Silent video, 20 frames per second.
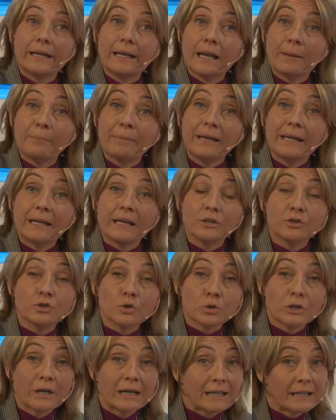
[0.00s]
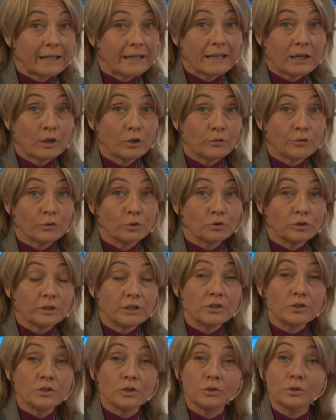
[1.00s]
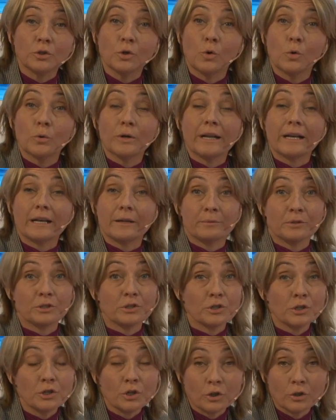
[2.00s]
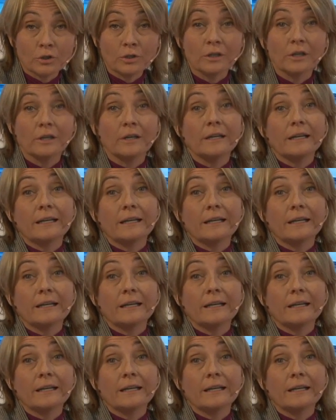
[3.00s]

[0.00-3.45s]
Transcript: el, American Journal Clinical of Nutrition una revisión